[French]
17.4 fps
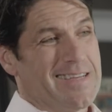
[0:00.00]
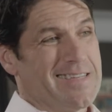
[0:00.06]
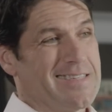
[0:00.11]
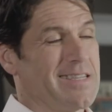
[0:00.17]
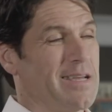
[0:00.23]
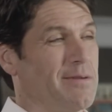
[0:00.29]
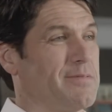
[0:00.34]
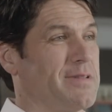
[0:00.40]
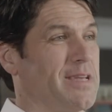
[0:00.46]

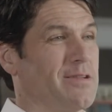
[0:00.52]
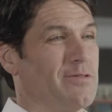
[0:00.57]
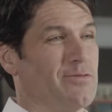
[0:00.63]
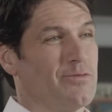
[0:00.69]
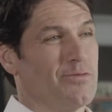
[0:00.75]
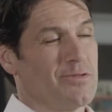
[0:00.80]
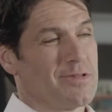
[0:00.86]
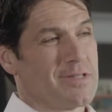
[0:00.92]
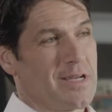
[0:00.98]
c'était peut-être
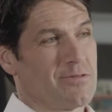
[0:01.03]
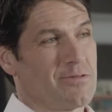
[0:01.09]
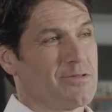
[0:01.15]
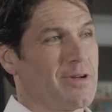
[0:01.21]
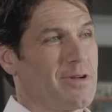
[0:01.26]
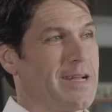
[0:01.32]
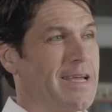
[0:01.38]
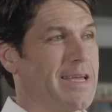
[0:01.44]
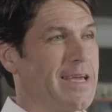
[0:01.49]

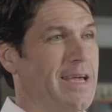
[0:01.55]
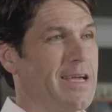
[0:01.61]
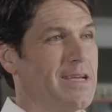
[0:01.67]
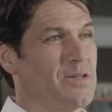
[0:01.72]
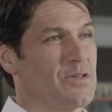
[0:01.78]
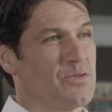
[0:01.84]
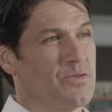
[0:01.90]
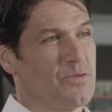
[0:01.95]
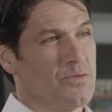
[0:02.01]

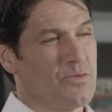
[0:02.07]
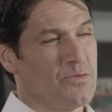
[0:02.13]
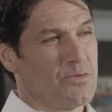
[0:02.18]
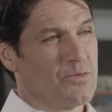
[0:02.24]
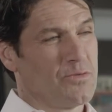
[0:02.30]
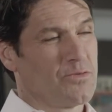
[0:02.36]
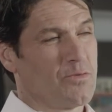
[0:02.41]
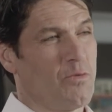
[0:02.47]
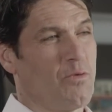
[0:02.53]
275, 2,
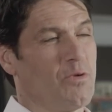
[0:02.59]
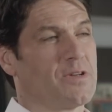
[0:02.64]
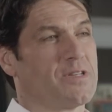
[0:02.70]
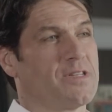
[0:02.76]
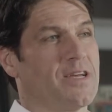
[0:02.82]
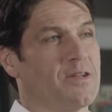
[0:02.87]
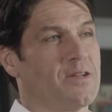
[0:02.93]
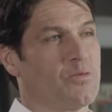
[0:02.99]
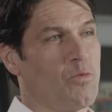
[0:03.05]

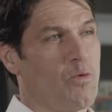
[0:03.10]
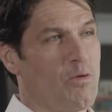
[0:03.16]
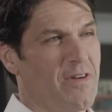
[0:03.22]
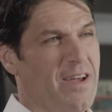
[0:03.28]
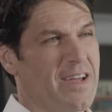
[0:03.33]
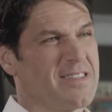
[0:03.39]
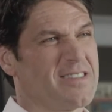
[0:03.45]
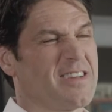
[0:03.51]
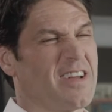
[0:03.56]
300,
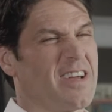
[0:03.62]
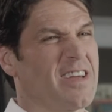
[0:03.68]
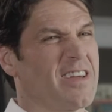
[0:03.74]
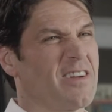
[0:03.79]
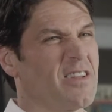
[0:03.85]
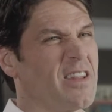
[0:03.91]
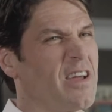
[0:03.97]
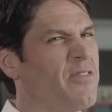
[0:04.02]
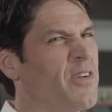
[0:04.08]
325,
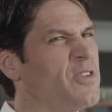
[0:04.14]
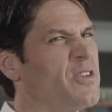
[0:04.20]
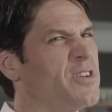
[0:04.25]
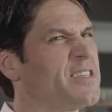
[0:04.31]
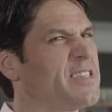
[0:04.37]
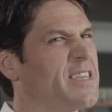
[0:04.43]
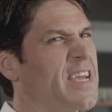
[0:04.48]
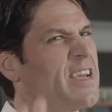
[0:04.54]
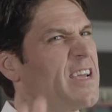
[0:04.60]
une affaire de
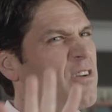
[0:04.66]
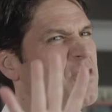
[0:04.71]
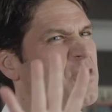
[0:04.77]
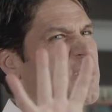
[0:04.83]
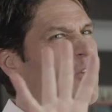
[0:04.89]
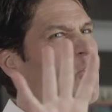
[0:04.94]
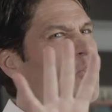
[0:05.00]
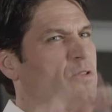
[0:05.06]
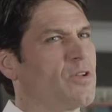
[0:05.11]
un
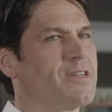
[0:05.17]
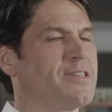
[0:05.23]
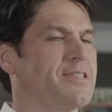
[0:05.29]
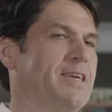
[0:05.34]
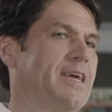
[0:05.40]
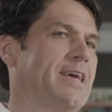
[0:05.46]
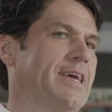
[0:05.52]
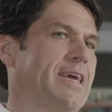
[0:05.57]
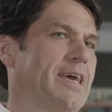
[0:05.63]
contrat de
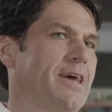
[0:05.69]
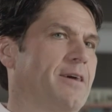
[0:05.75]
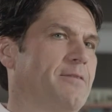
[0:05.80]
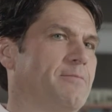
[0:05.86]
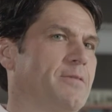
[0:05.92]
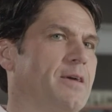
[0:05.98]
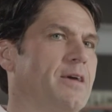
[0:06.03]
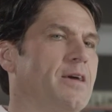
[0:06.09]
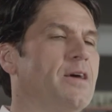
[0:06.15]
5 ans.
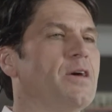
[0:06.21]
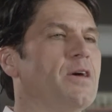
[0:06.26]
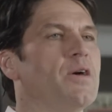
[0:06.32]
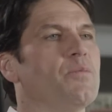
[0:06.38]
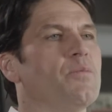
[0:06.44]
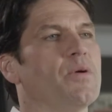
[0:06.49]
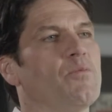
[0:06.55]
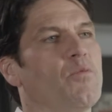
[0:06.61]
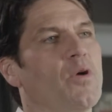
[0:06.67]

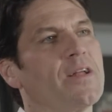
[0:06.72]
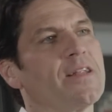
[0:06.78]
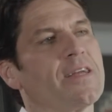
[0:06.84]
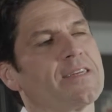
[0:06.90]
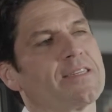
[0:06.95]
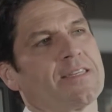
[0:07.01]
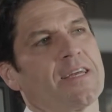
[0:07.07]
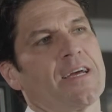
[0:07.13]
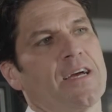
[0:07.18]
Puis moi,
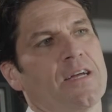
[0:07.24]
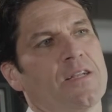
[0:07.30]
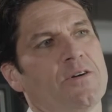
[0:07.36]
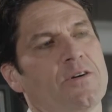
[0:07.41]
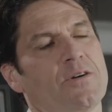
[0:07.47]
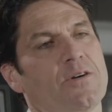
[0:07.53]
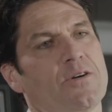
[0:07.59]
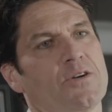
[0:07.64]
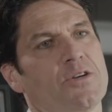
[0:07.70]
dans ce
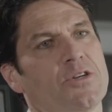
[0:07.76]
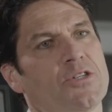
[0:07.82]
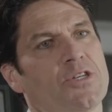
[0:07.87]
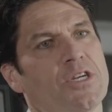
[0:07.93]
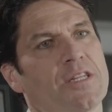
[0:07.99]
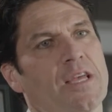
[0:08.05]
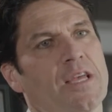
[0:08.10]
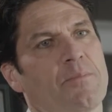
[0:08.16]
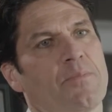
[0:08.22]
temps-là,
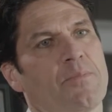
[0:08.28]
j'étais